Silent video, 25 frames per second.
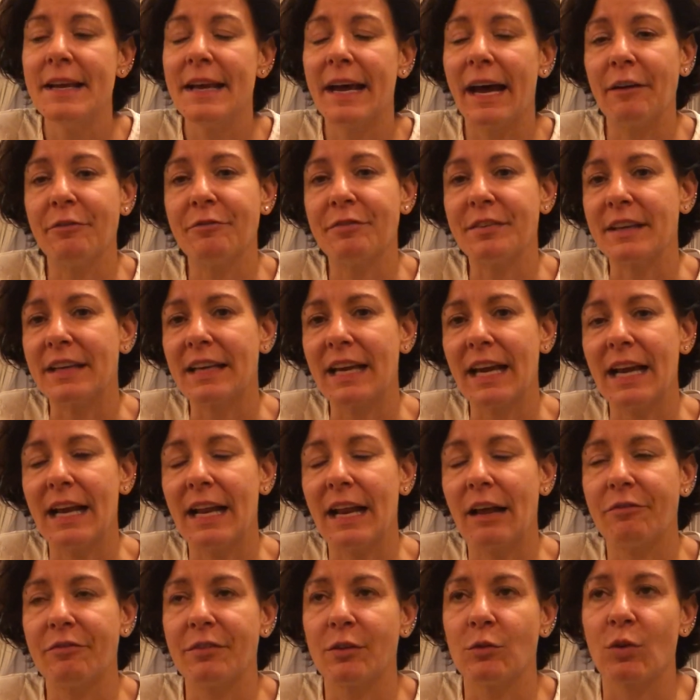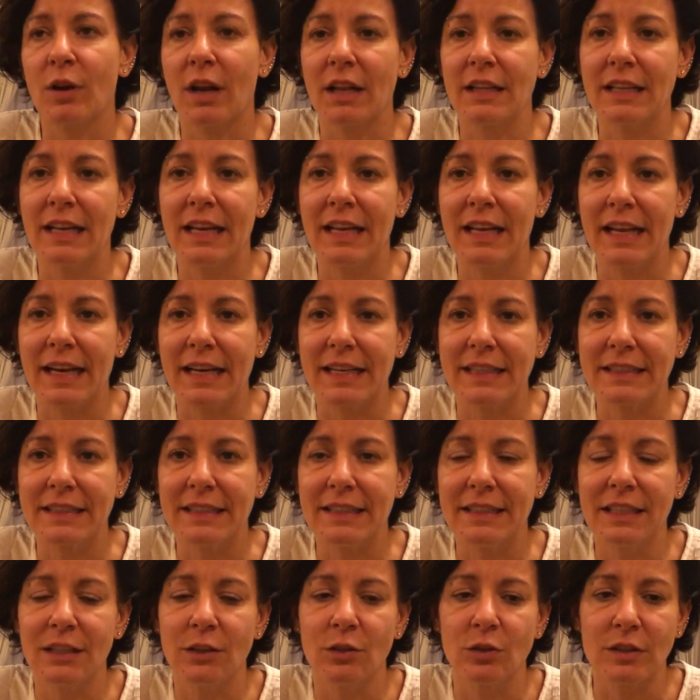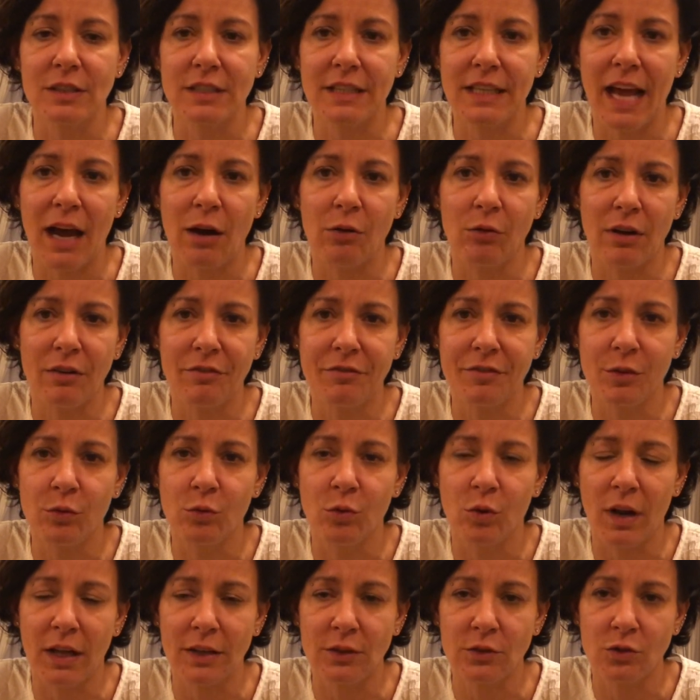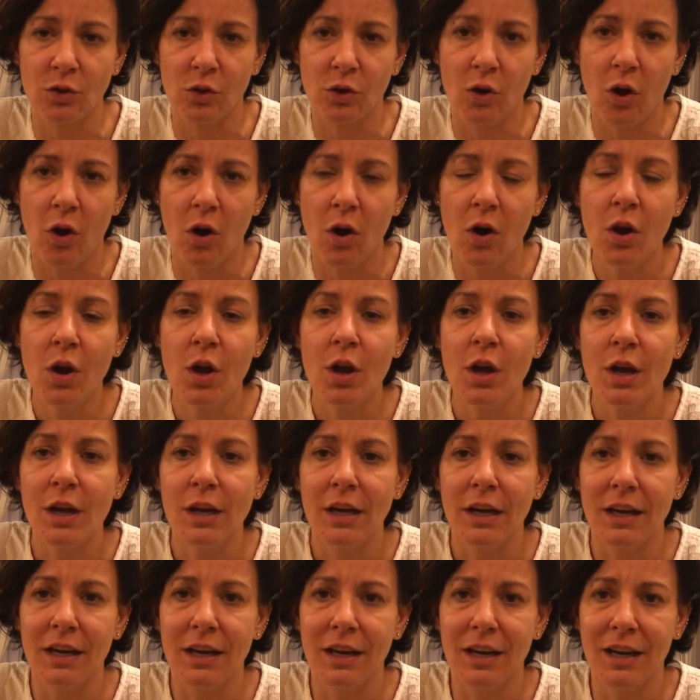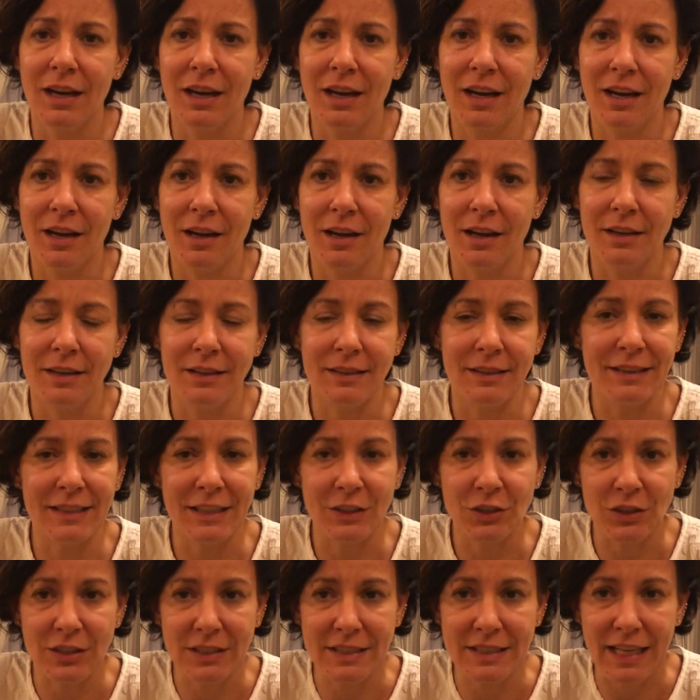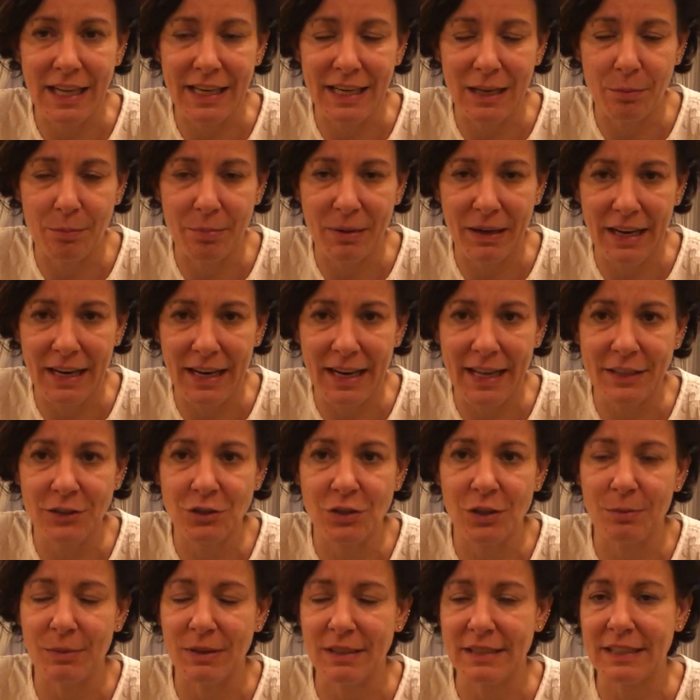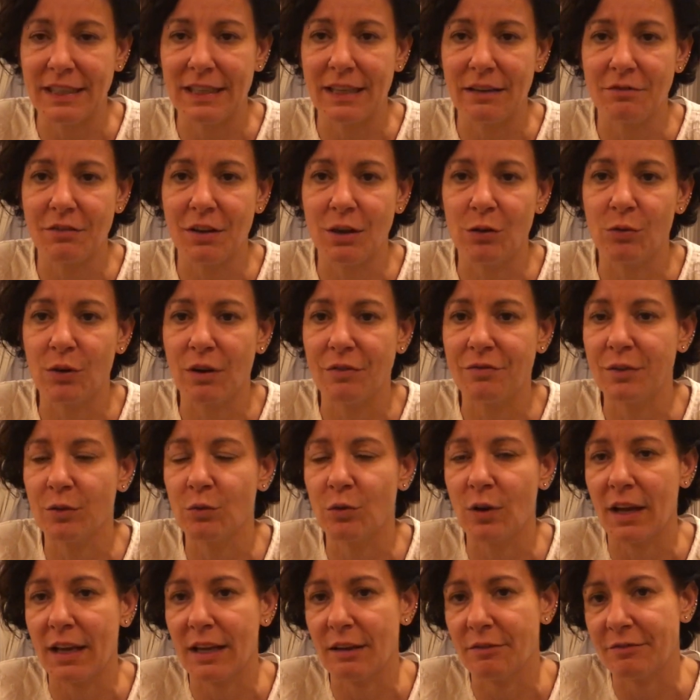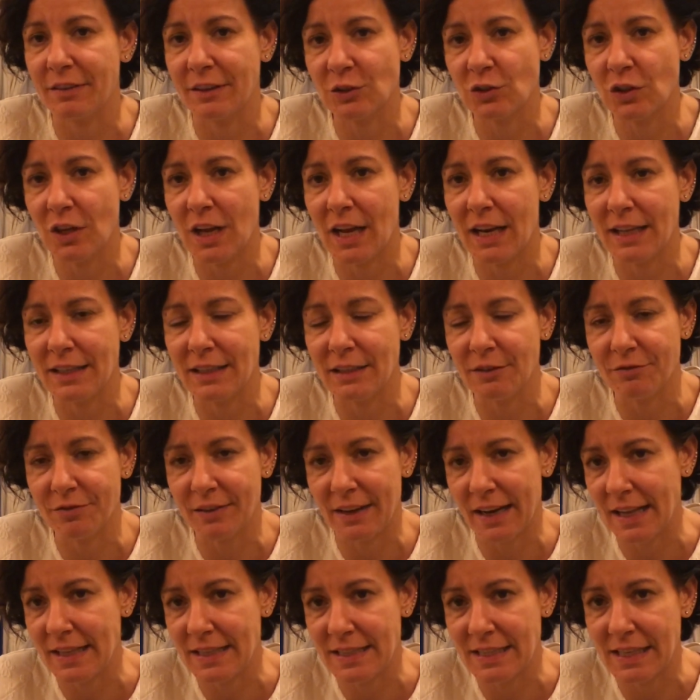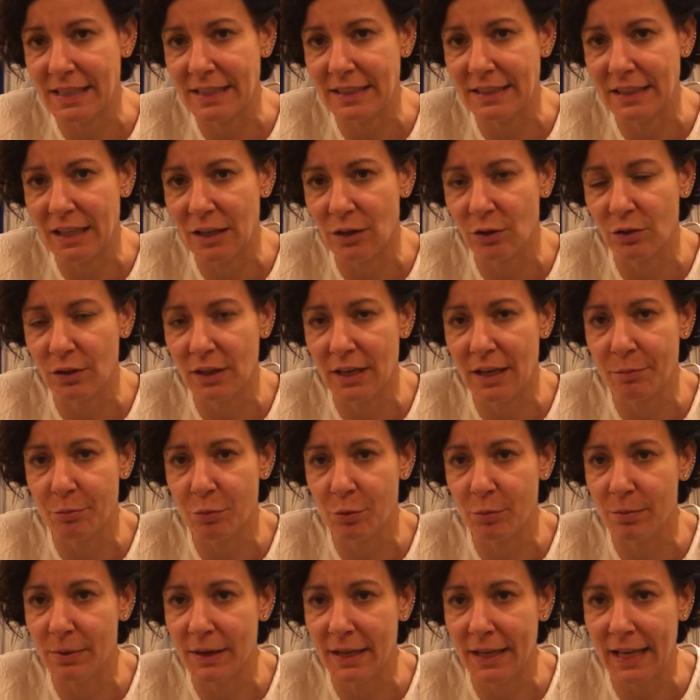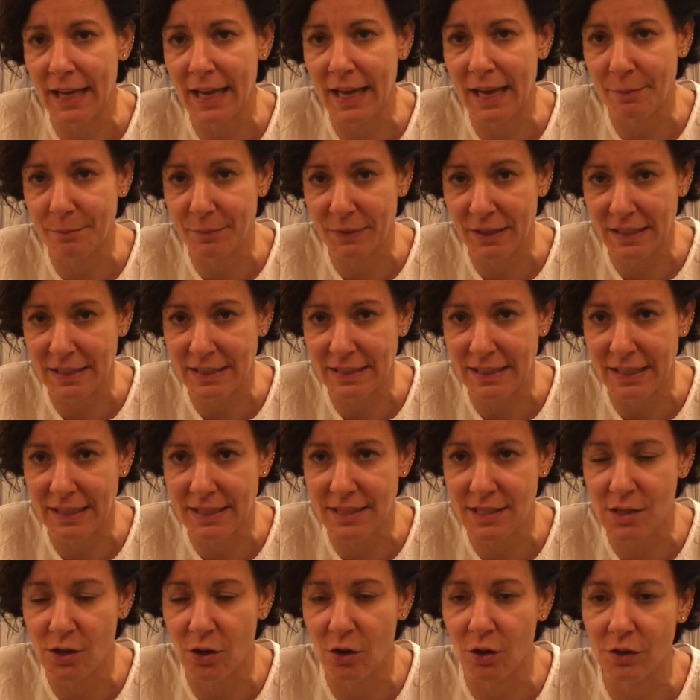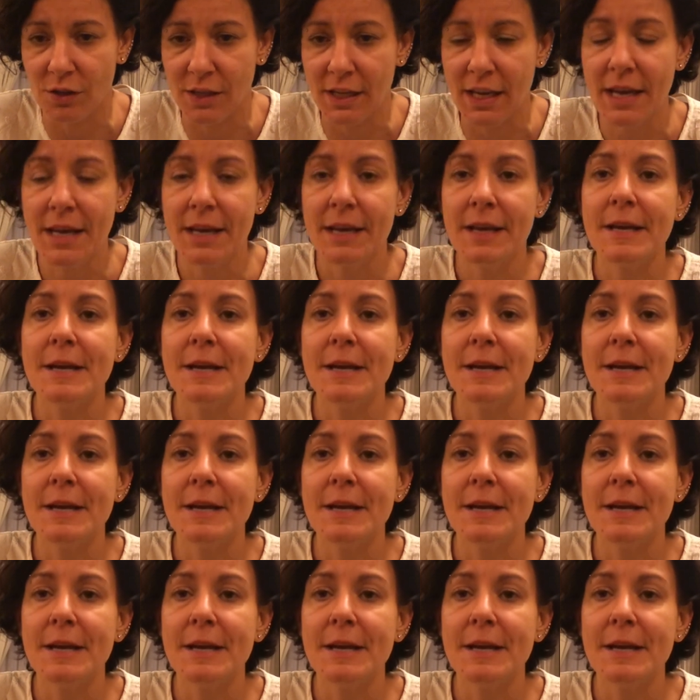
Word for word: affinché la figura dell'RTD non sia una figura solo eh, necessaria per legge, ma sia davvero una figura che faccia la differenza all'interno delle pubbliche amministrazioni.